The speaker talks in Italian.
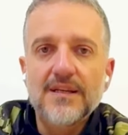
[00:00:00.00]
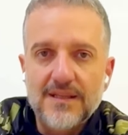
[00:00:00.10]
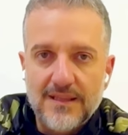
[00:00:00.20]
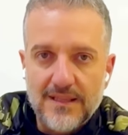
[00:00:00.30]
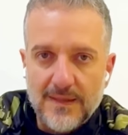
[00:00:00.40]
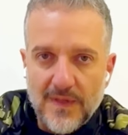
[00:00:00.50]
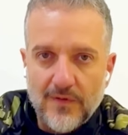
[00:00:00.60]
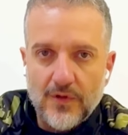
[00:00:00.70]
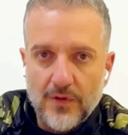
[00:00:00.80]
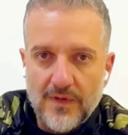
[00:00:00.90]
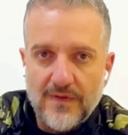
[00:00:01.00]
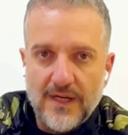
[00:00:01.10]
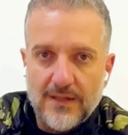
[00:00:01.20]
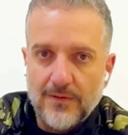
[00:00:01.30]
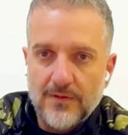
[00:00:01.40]
ditemi voi dove
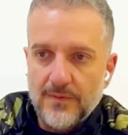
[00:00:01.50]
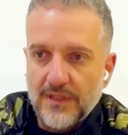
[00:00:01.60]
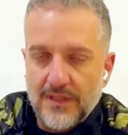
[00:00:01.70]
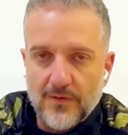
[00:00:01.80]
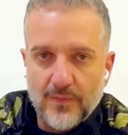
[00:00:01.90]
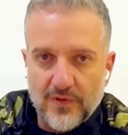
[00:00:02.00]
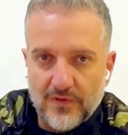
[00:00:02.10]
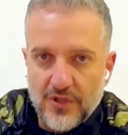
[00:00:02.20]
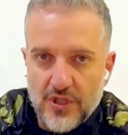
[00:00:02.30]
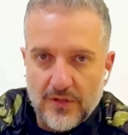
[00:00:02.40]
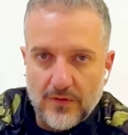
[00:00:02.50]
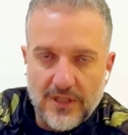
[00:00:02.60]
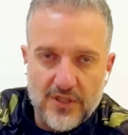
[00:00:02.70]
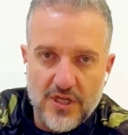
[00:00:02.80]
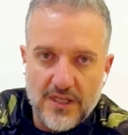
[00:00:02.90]
farlo, perché non posso di certo
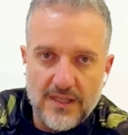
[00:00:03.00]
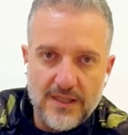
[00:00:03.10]
lasciare